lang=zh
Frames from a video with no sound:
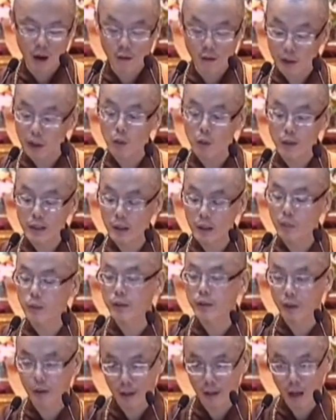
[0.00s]
好，这个问题
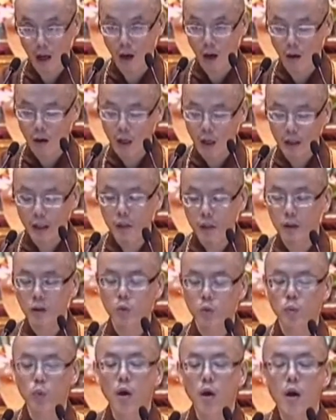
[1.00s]
问得很好，意思
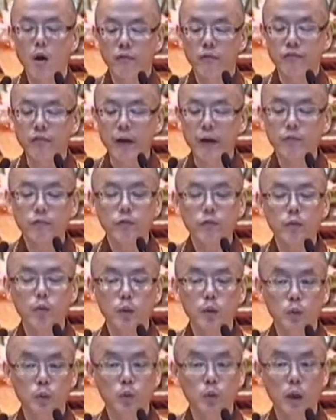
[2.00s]
是说凡
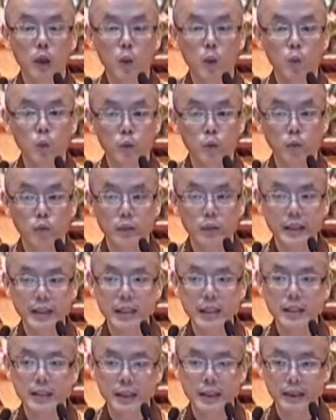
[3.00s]
夫如何误入
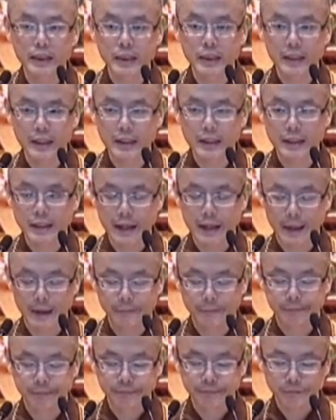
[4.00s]
圣人的境界。
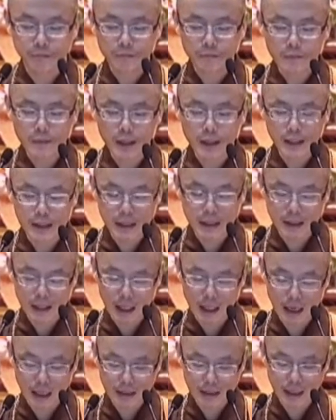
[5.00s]
接
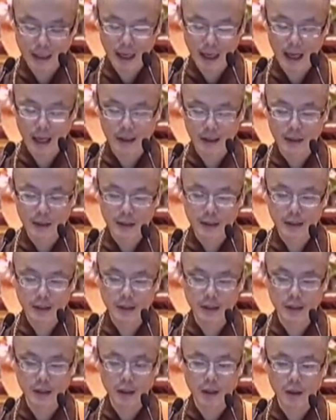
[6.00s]
下来再看
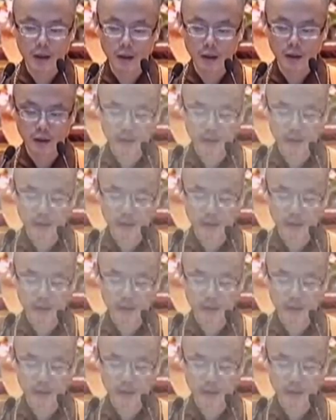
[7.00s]
己二